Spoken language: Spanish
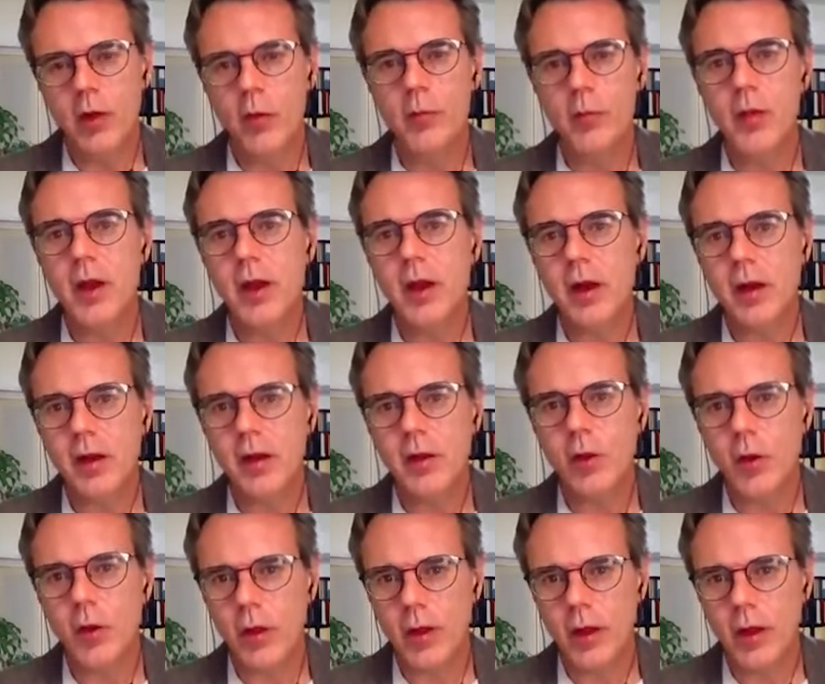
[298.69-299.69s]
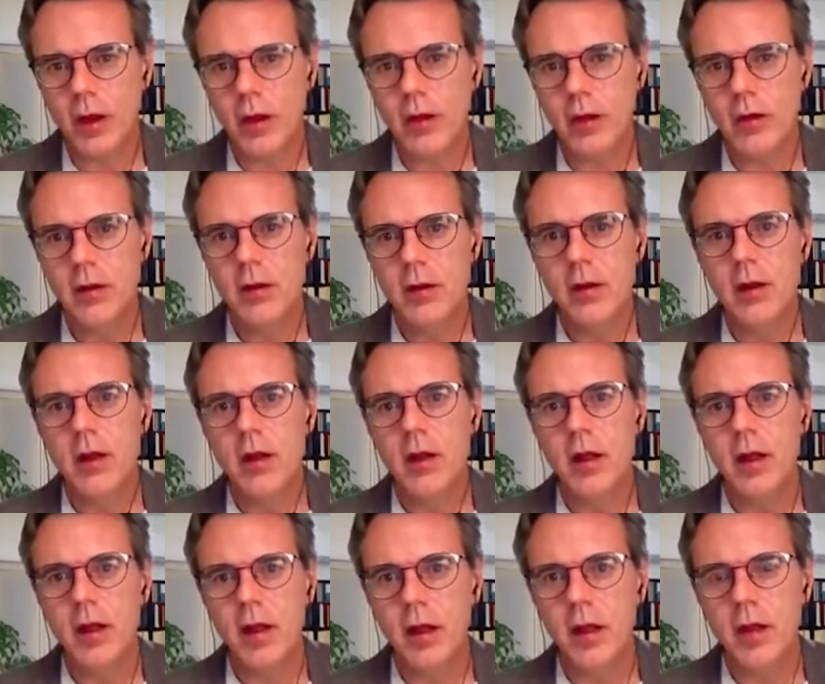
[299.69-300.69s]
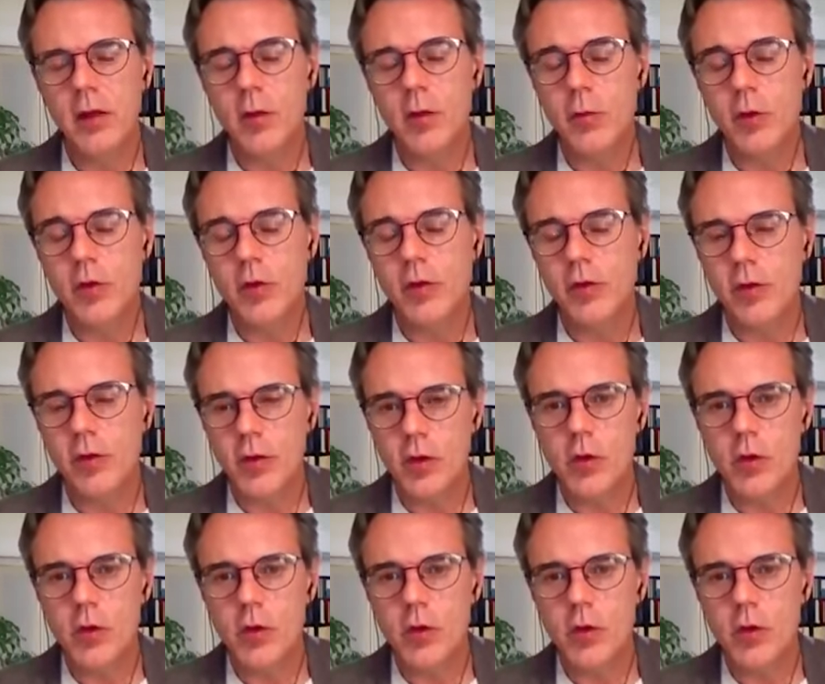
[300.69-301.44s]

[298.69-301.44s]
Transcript: conviene recordar que, como nos enseñó